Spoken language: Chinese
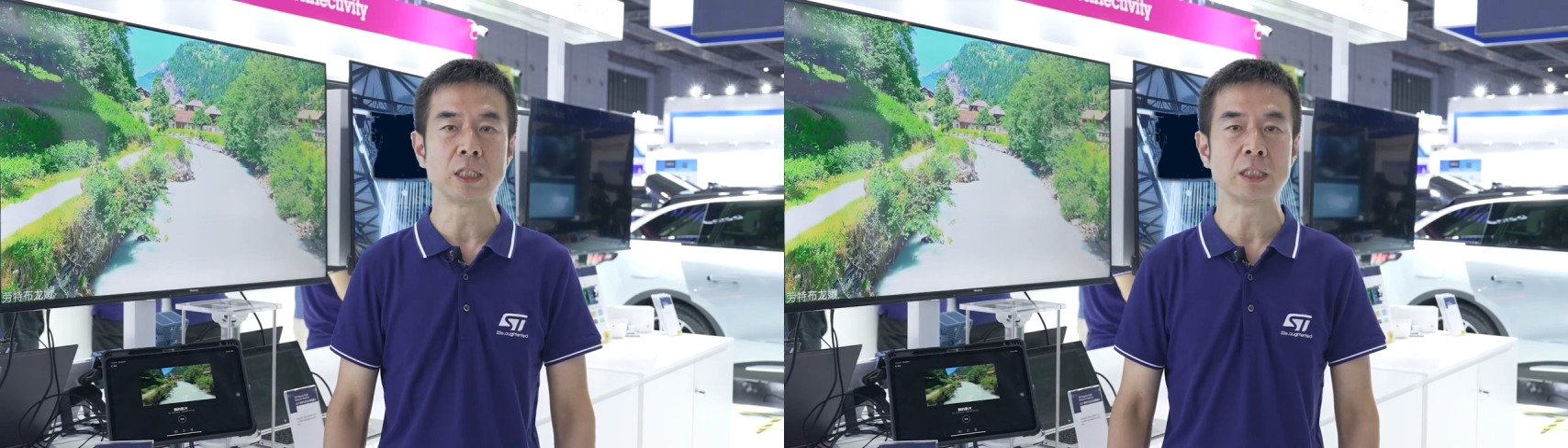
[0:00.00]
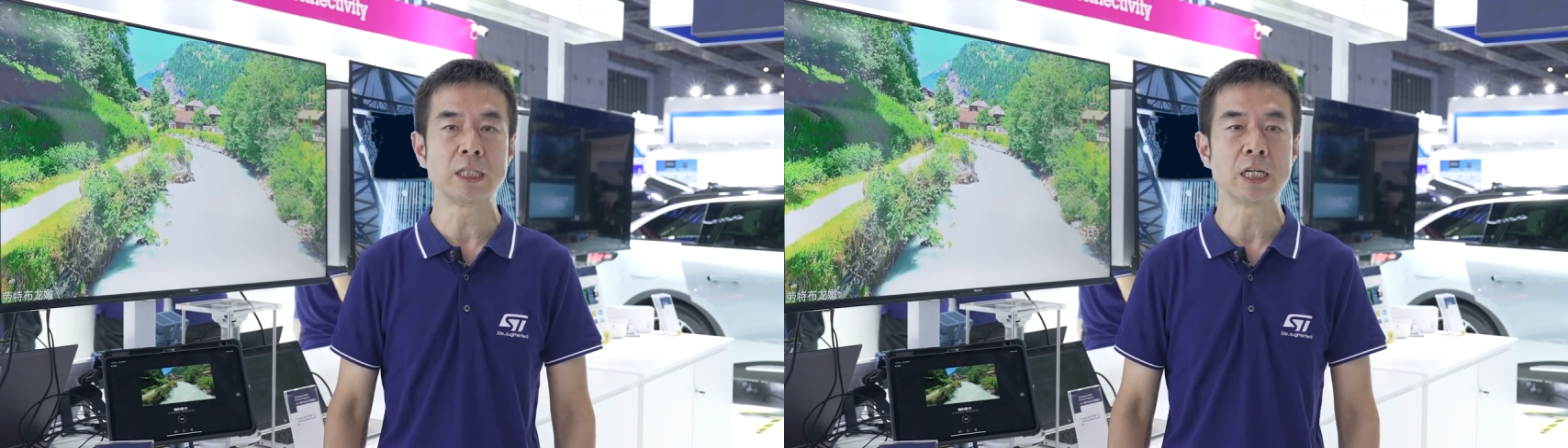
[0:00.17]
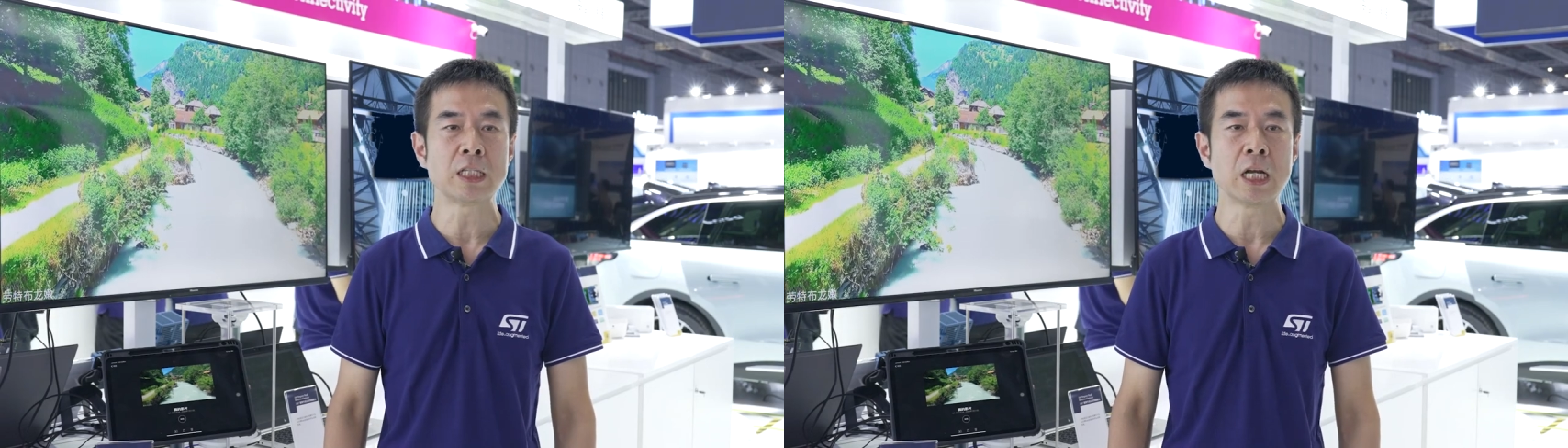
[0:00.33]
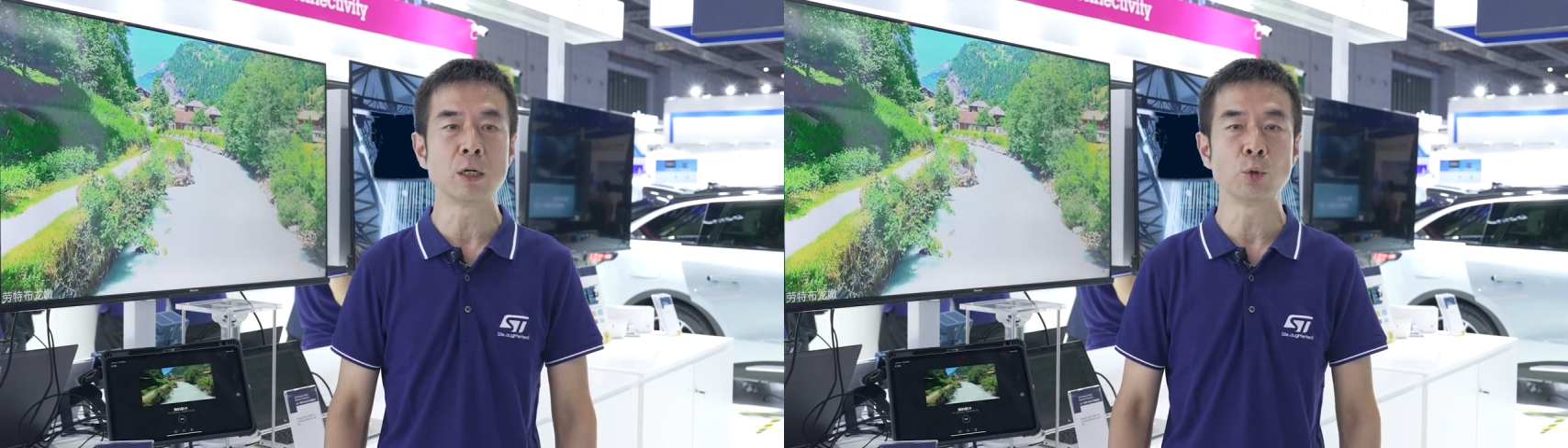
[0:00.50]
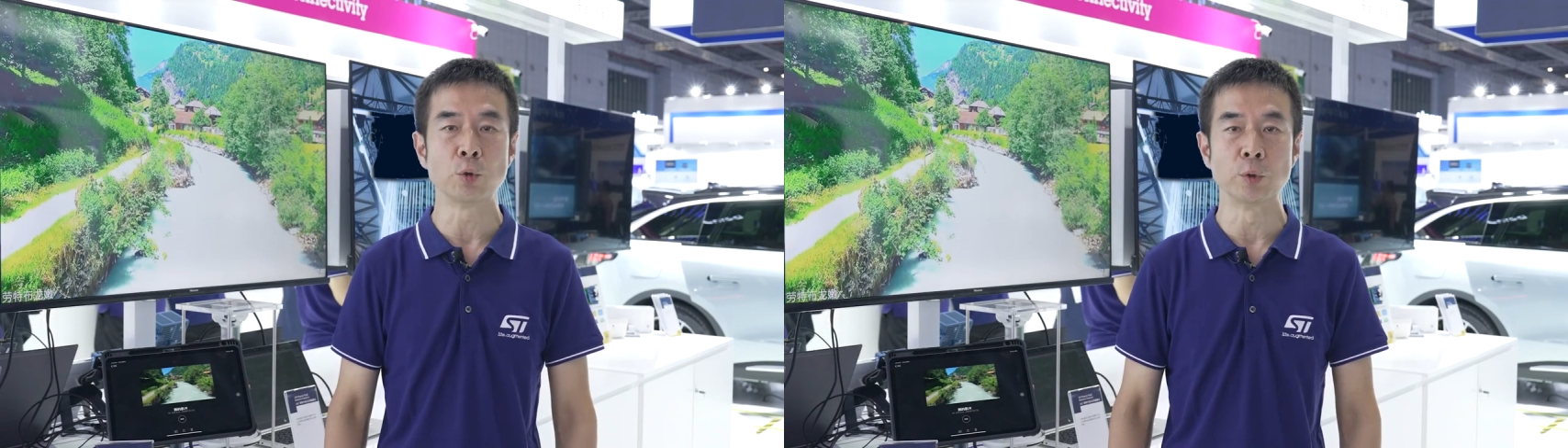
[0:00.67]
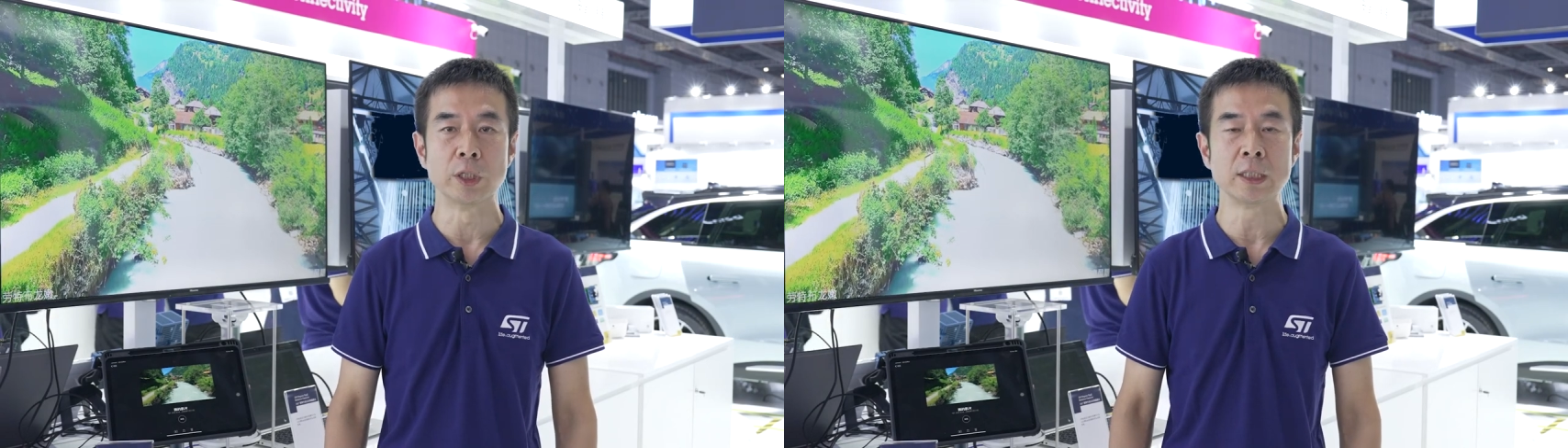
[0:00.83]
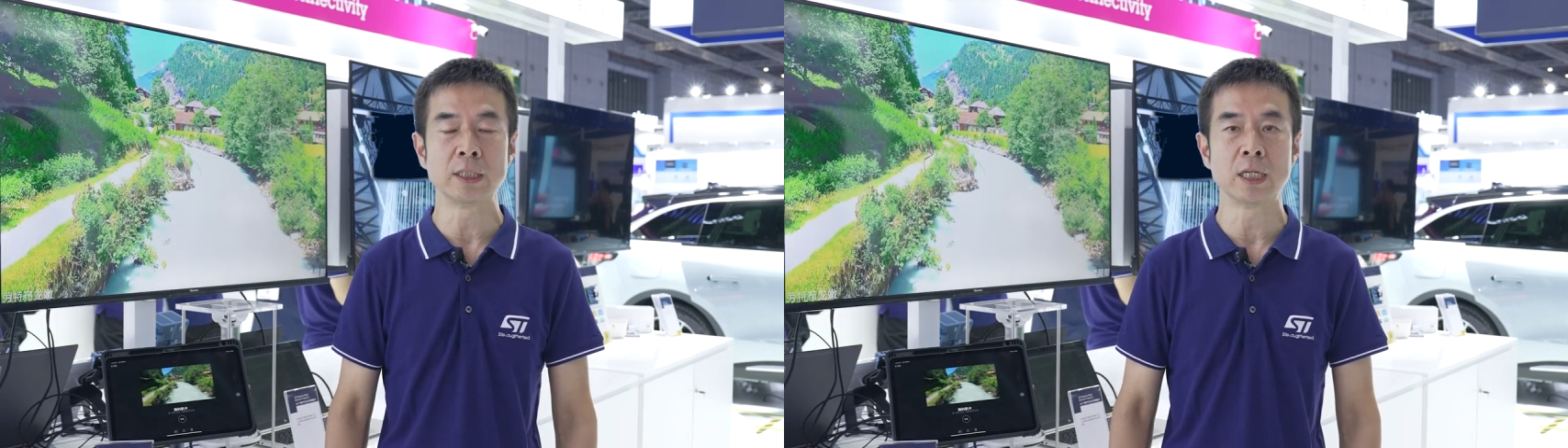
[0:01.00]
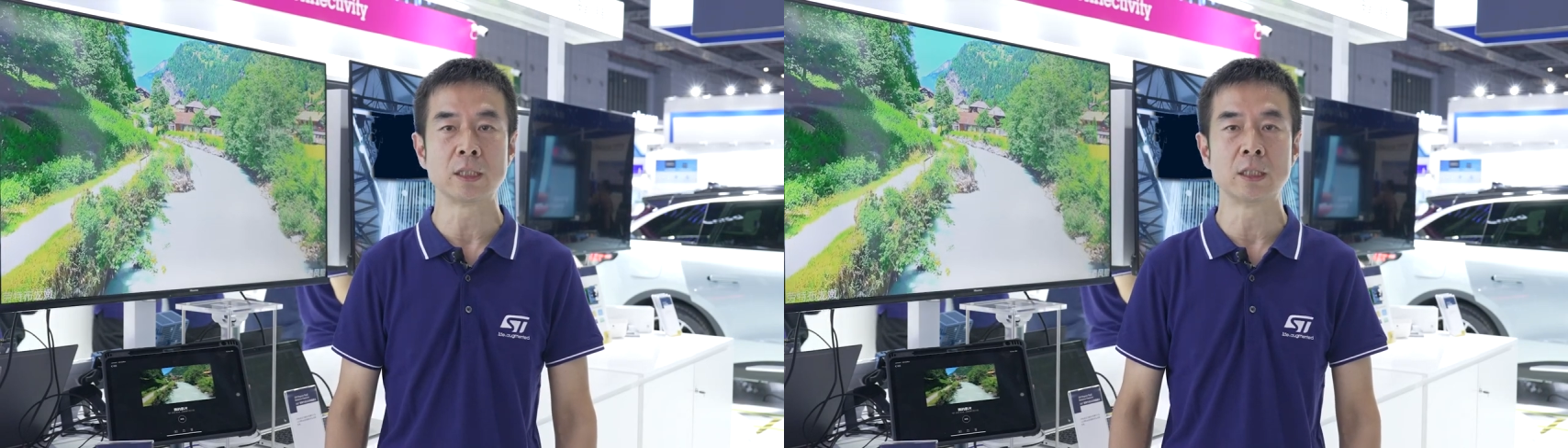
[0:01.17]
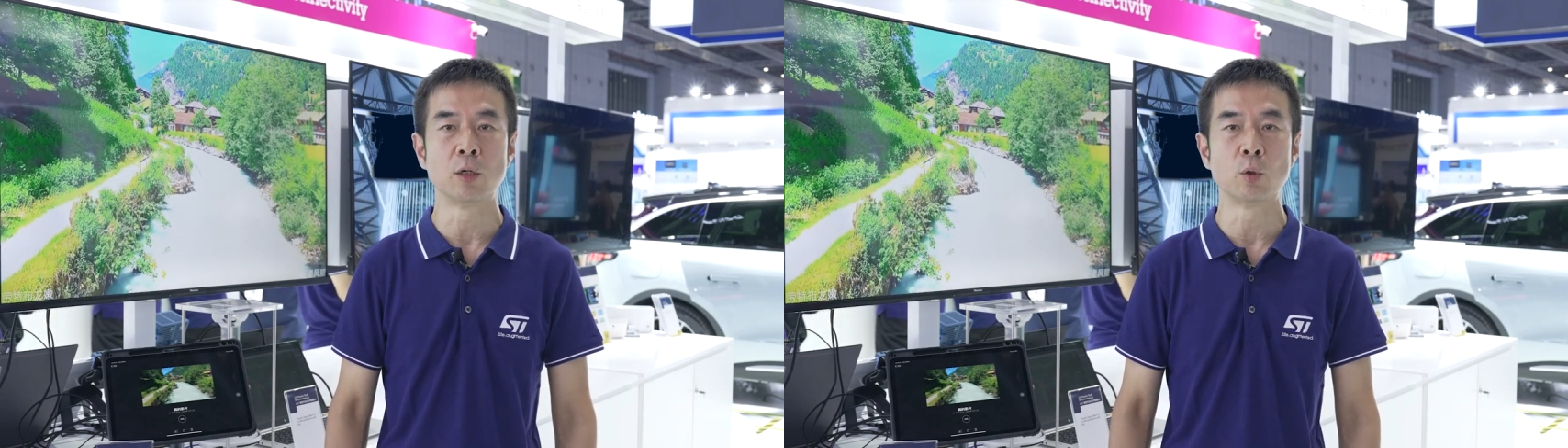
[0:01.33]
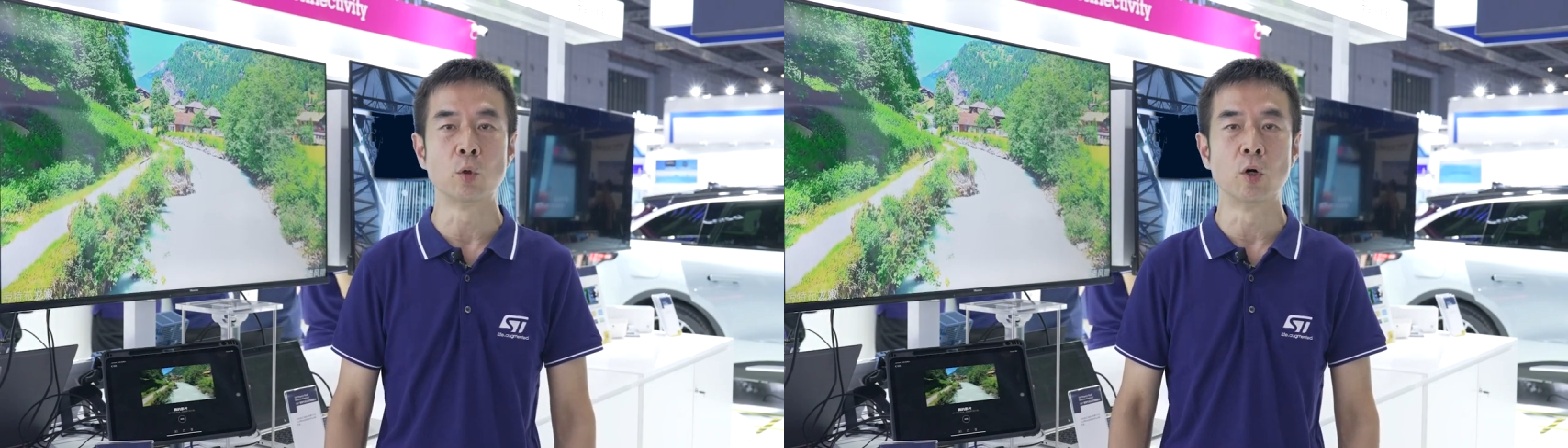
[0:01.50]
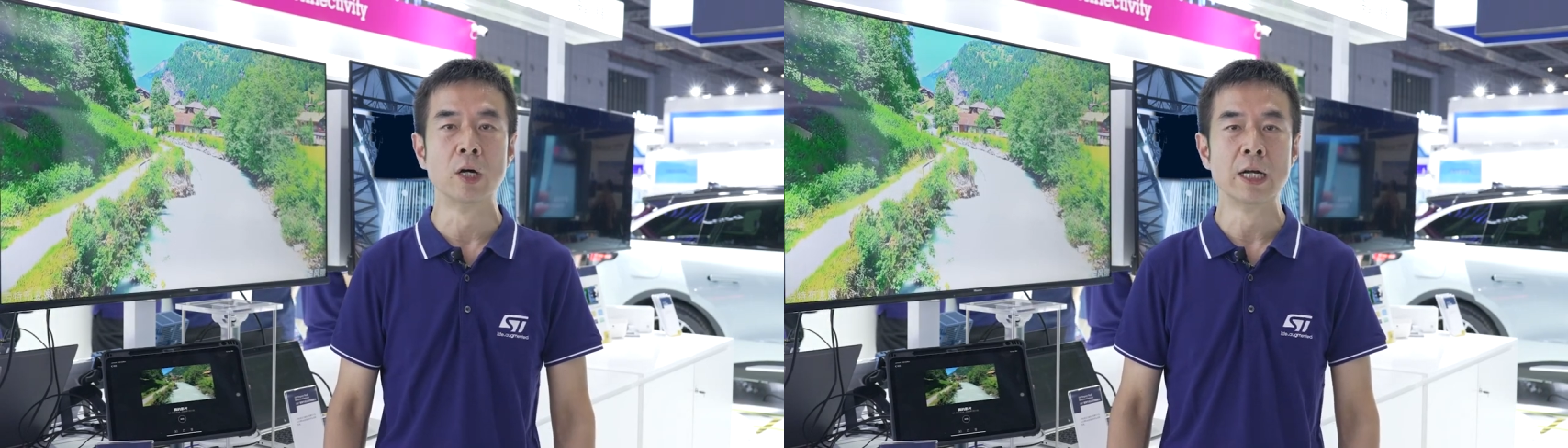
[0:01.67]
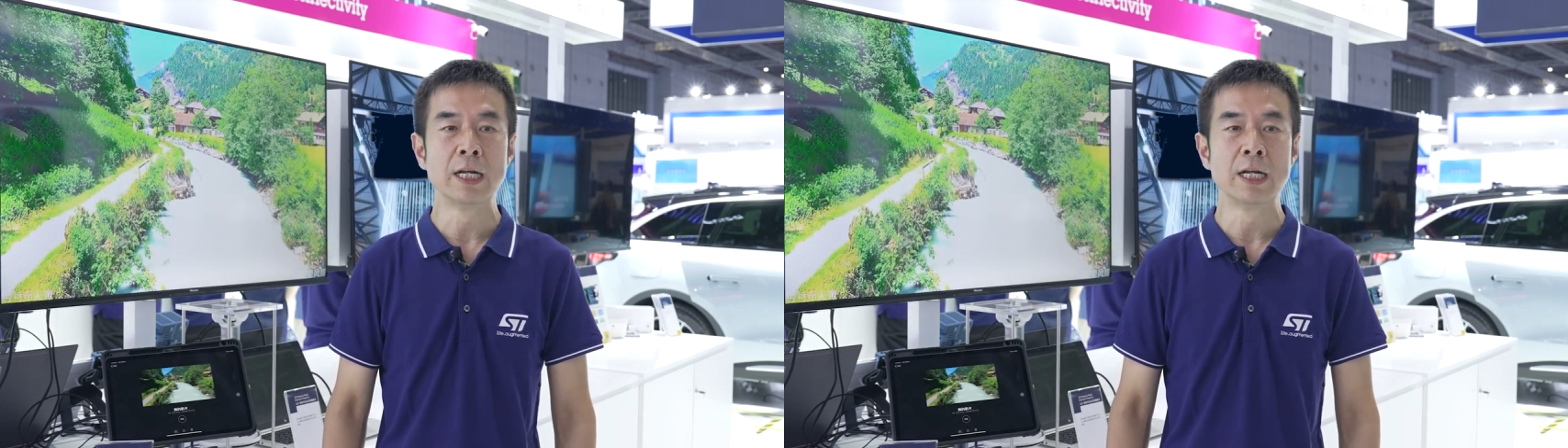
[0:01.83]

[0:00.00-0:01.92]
一些商旅的一些客户，